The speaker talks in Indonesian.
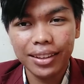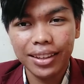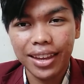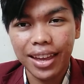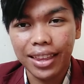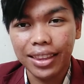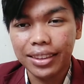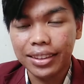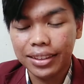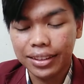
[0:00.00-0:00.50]

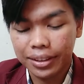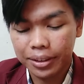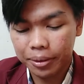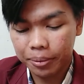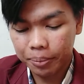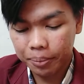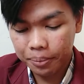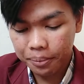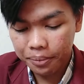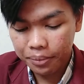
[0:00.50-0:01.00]
Pengertian
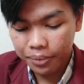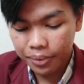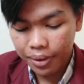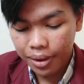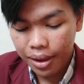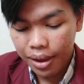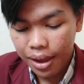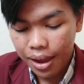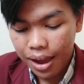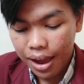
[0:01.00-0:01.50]

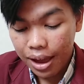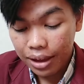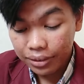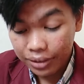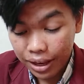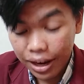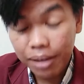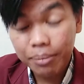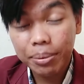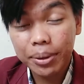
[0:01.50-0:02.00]

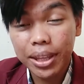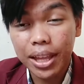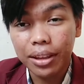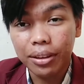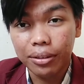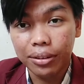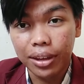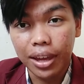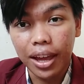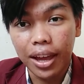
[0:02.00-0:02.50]
Dalam
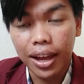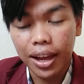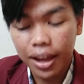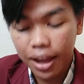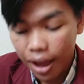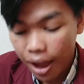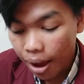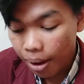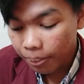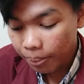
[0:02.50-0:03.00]

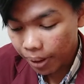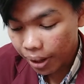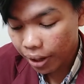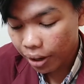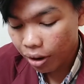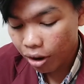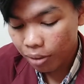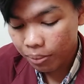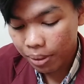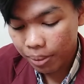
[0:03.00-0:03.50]
pidatonya,
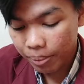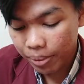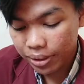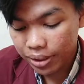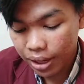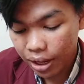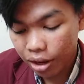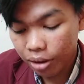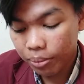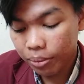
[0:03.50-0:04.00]
Barack
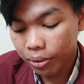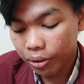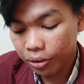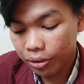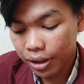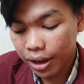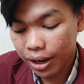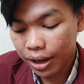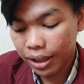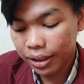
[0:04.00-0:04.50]
Obama
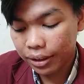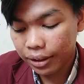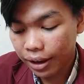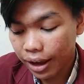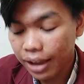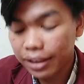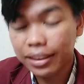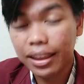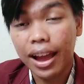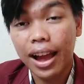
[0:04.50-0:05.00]
selalu
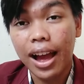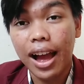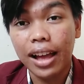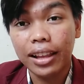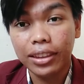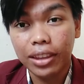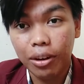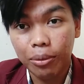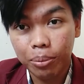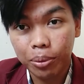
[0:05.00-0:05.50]
menggunakan
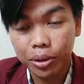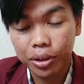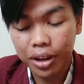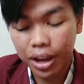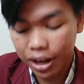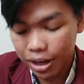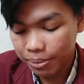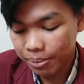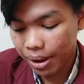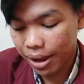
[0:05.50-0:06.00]
kata
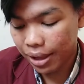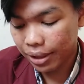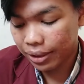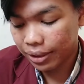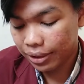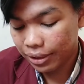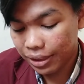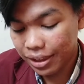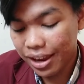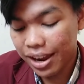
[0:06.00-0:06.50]
ataupun
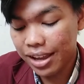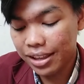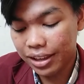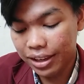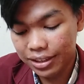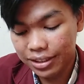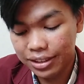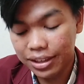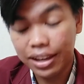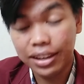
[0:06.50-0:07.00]
kalimat
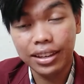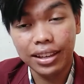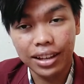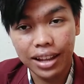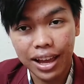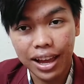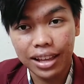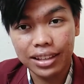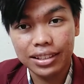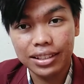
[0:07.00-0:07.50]
dengan isi
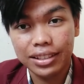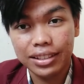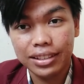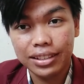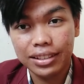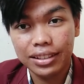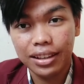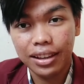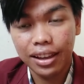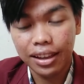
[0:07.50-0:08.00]
yang
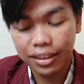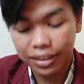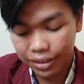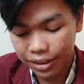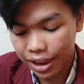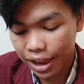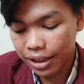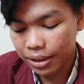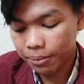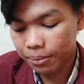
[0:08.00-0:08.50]
jelas
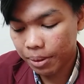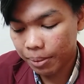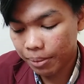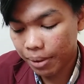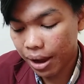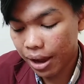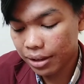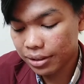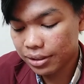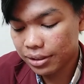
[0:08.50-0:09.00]

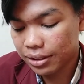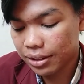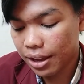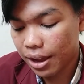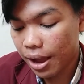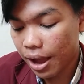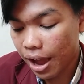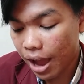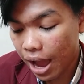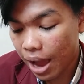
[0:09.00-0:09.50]
dan
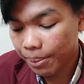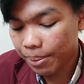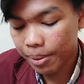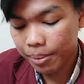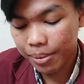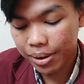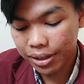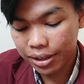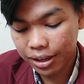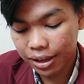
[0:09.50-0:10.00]
membahas
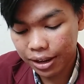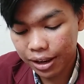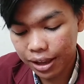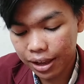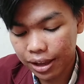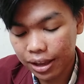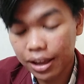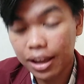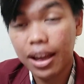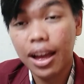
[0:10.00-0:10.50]
apa
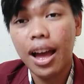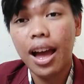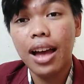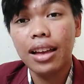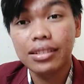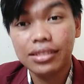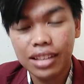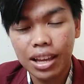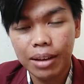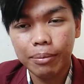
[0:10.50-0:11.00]
masalah
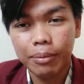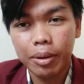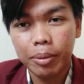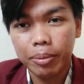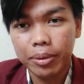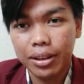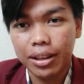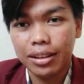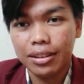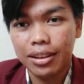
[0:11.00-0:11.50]

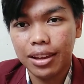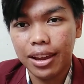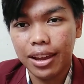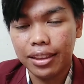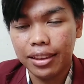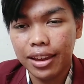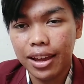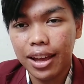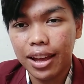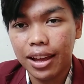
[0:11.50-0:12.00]
sampai
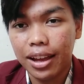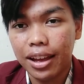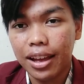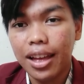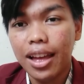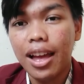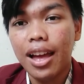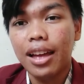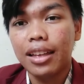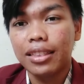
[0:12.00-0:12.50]

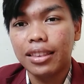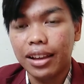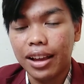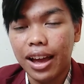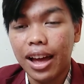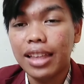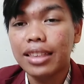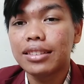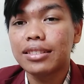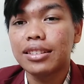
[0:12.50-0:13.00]
penyelesaiannya
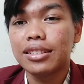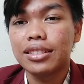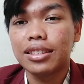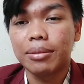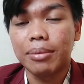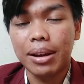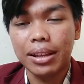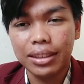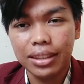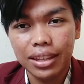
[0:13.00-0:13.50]
dengan
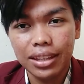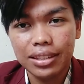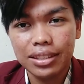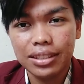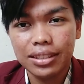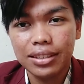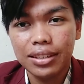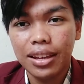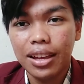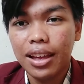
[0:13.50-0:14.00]

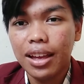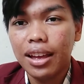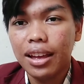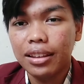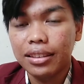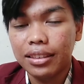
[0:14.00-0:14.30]
sistematis